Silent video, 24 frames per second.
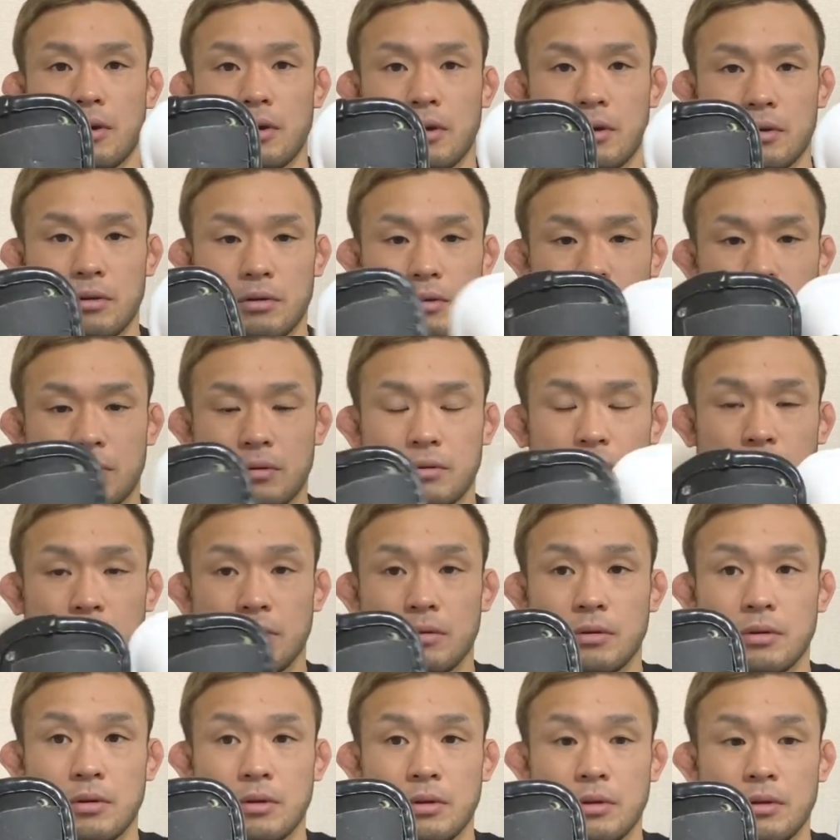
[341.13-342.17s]
それはどっちで
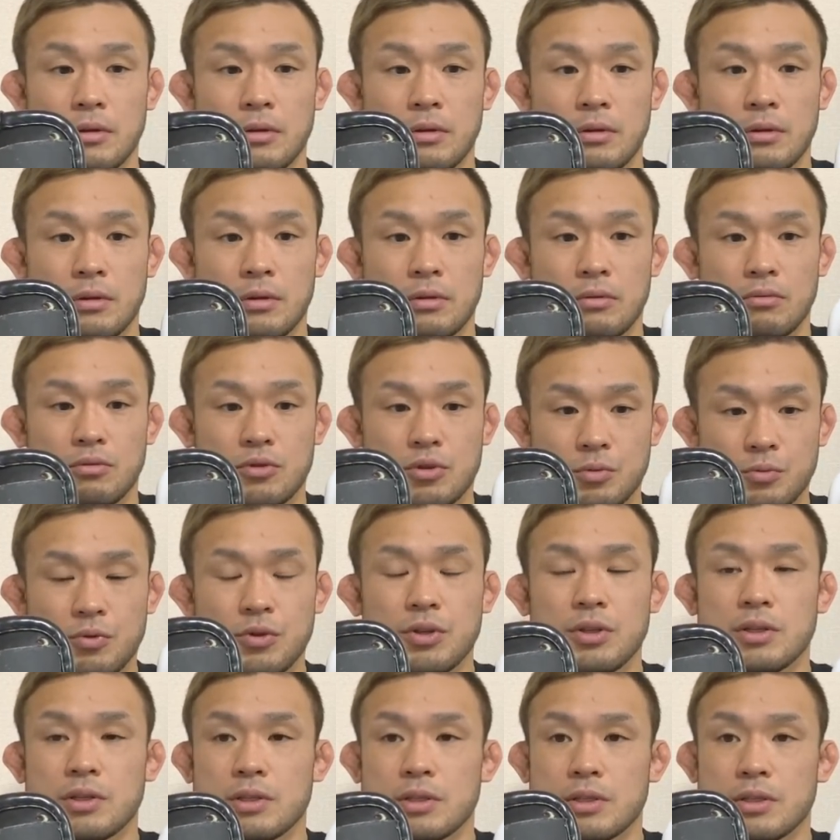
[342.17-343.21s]
もいいんですね。どっちも
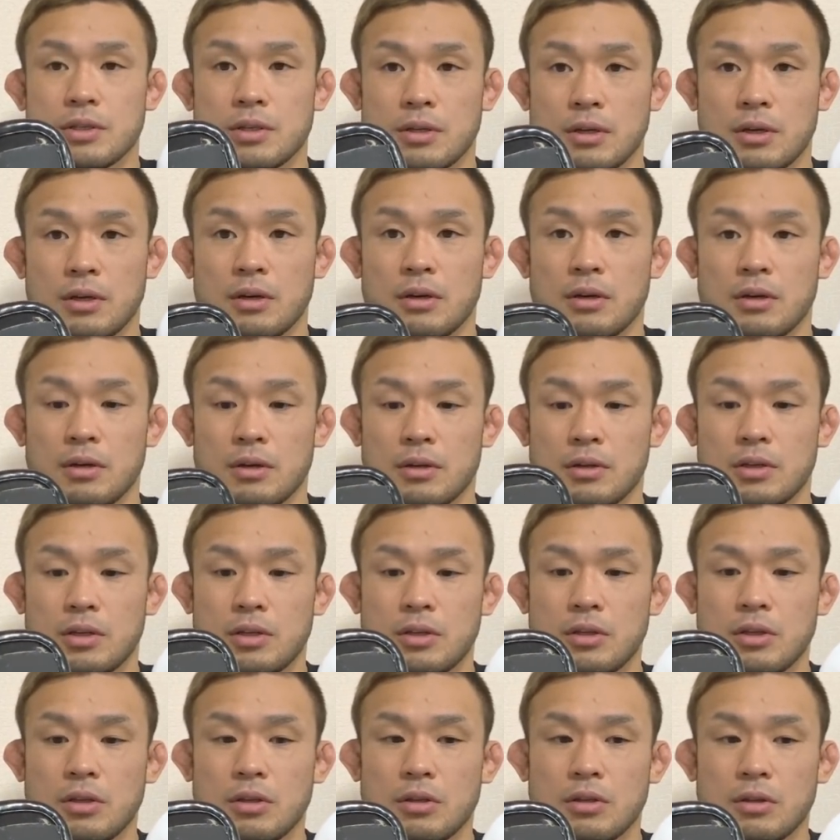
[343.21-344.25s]
いいです。え、つけ
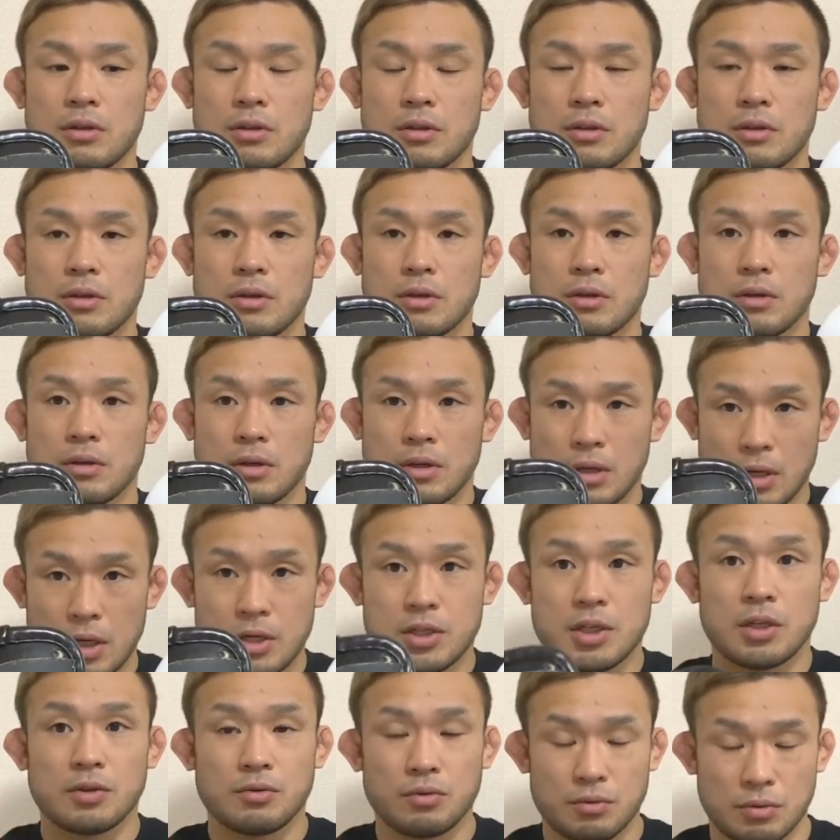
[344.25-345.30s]
ればいいんですね。はい、
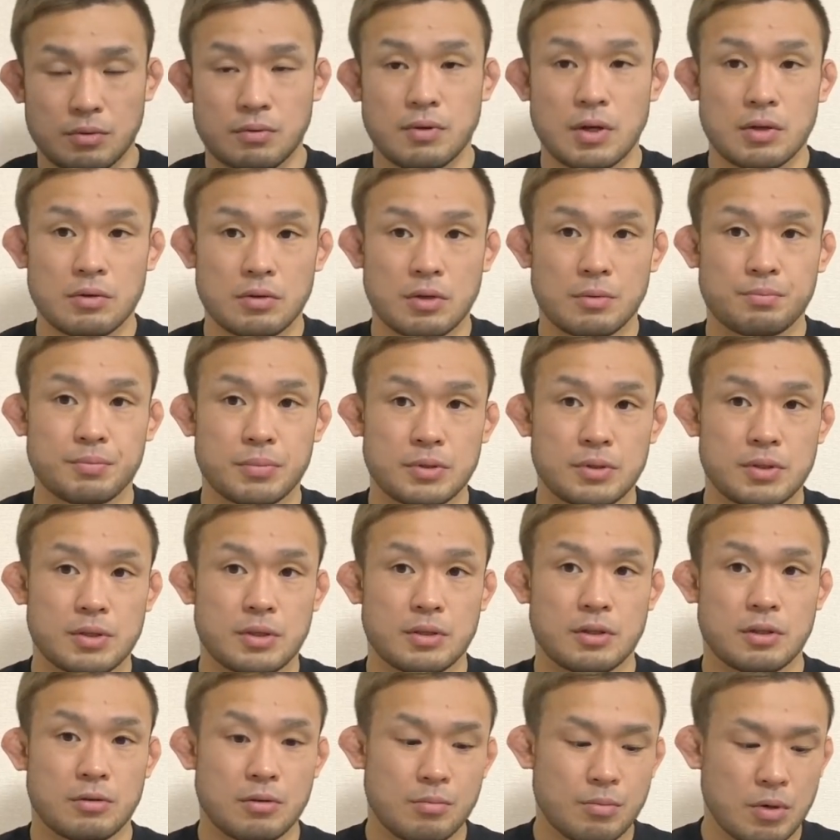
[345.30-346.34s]
ちゃんとファールカップつ
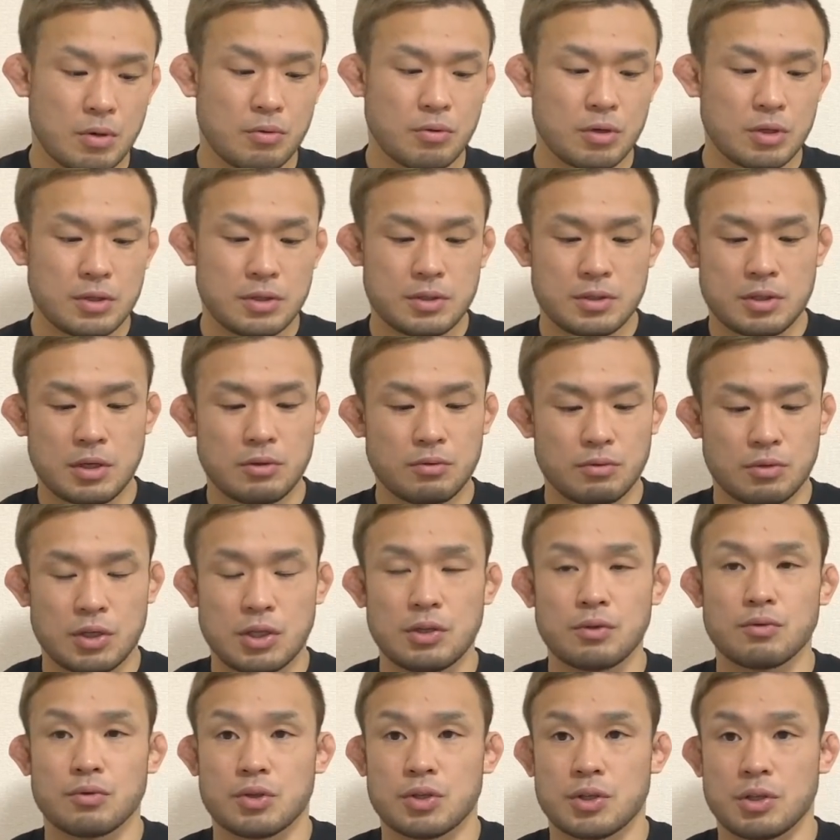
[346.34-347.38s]
けてる。まあこれちゃんと
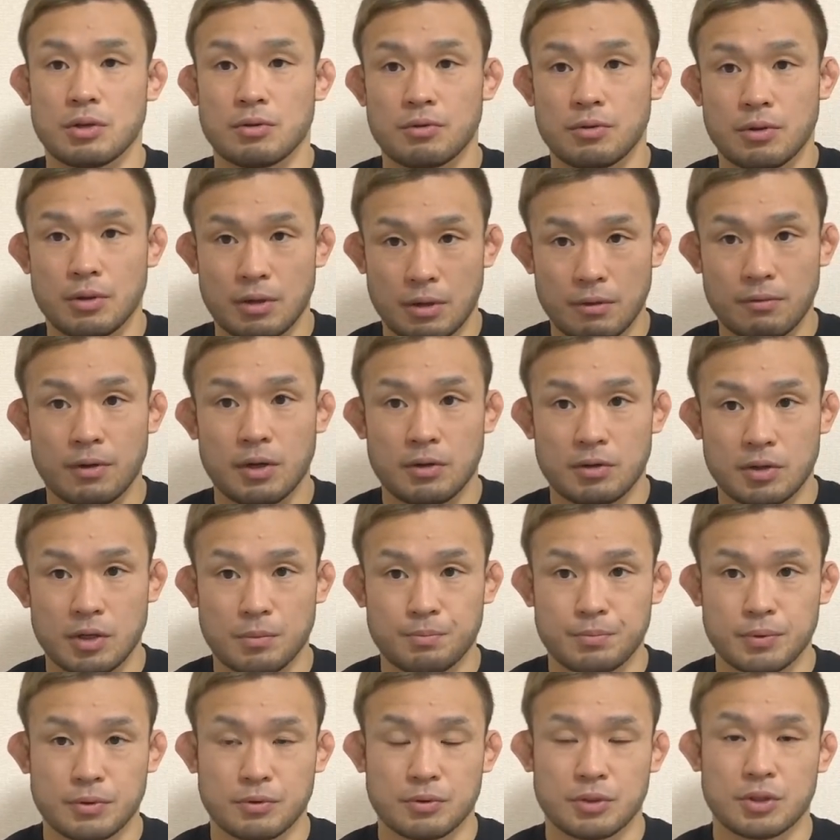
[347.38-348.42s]
機能してるんで、
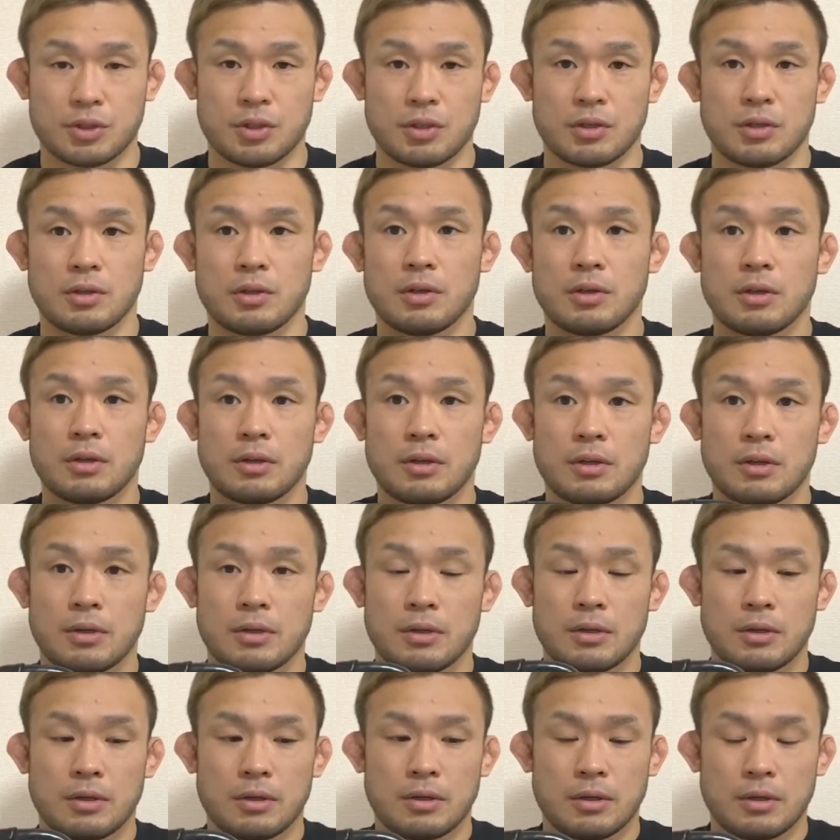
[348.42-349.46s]
ファールカップとして。タグも
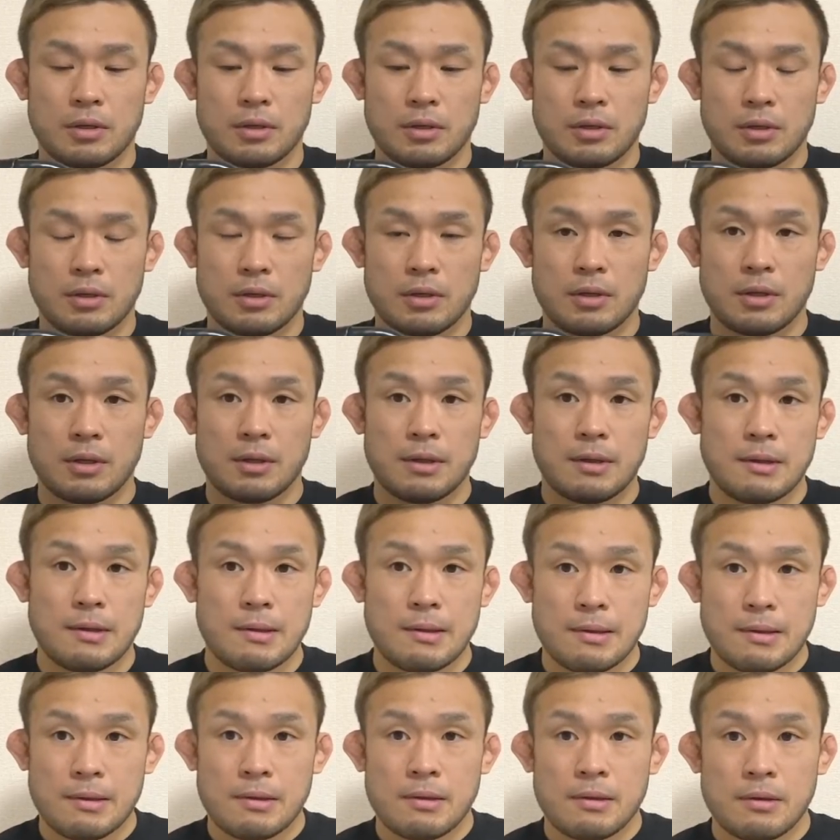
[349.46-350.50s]
別にプラスチックもよ
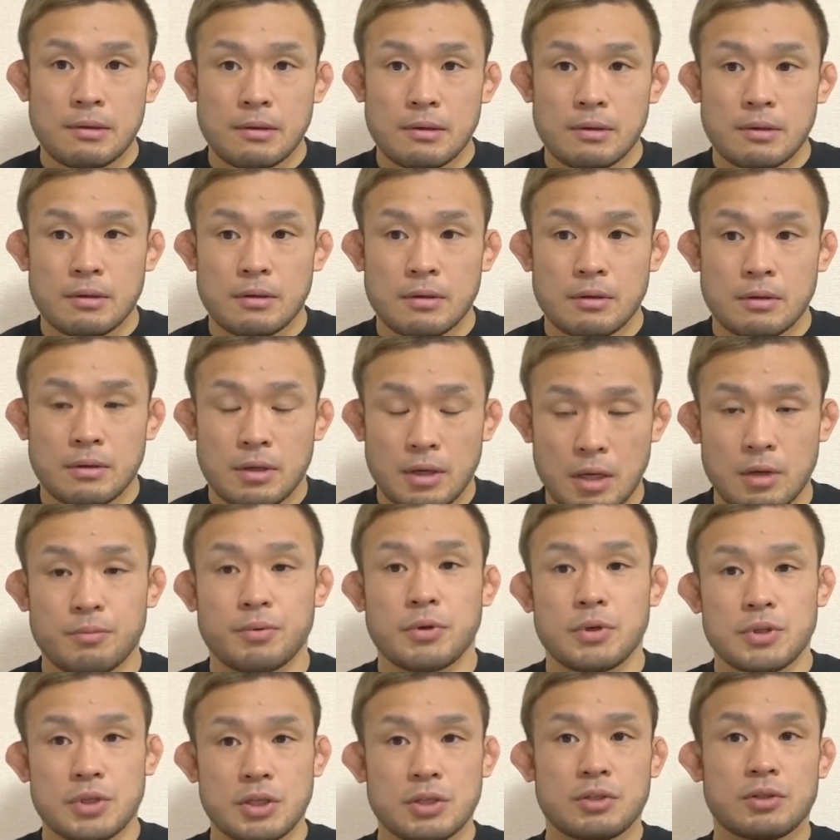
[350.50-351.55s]
かったんですか？はい、
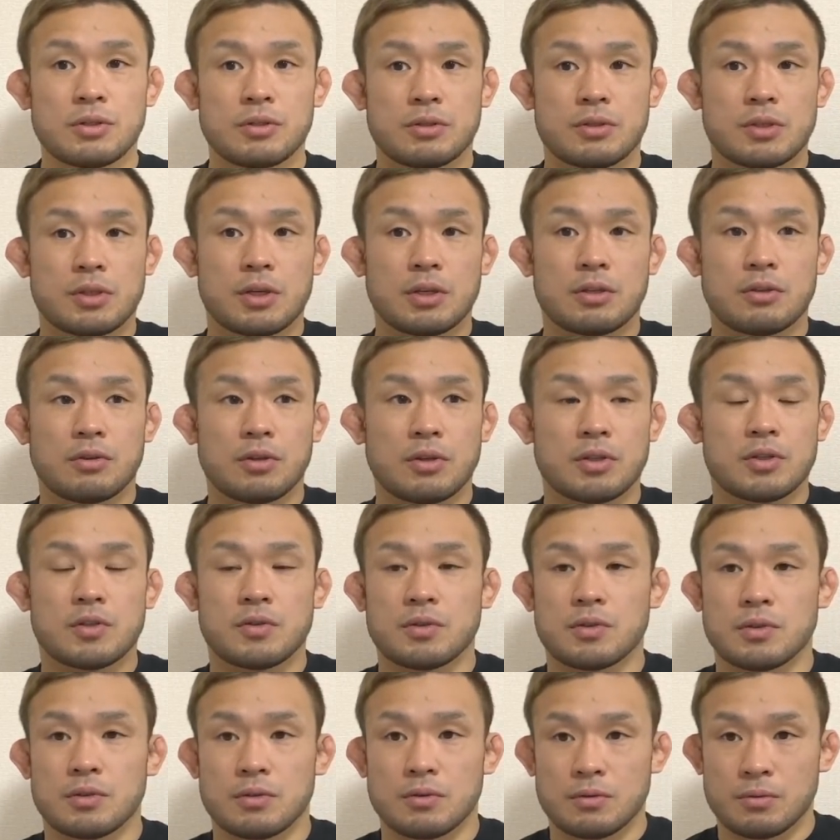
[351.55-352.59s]
プラスチックつけてるやつ
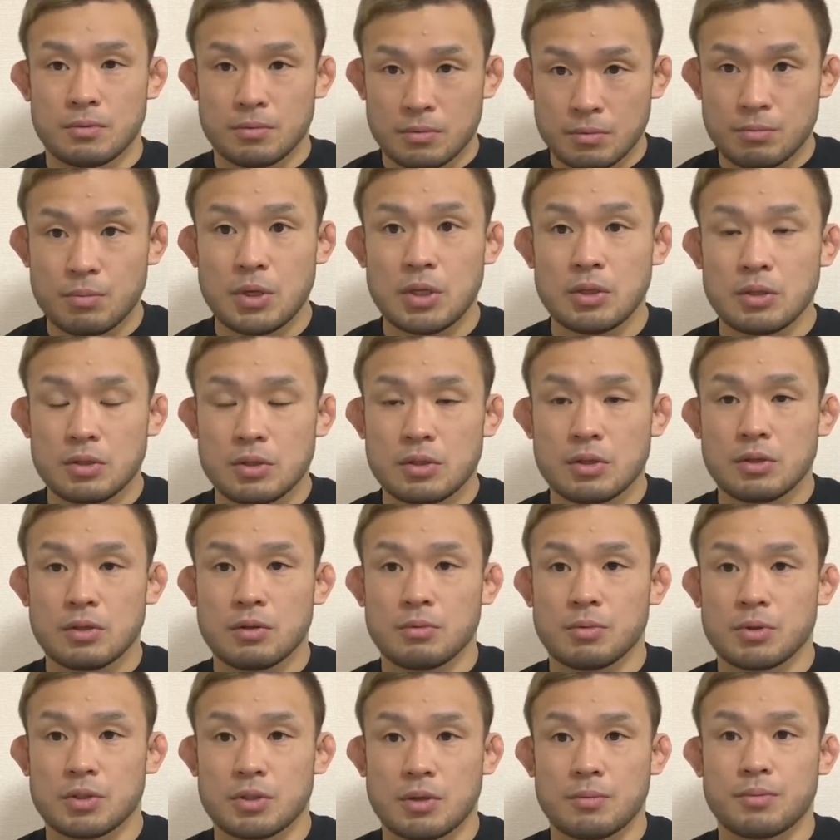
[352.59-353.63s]
みんなつけ
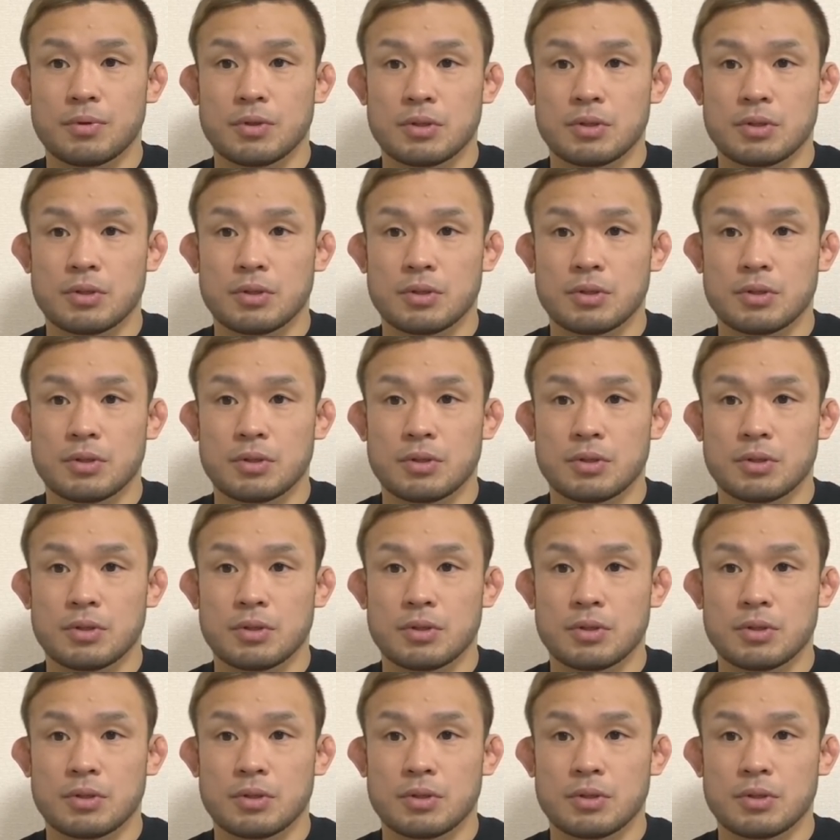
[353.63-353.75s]
てましたね、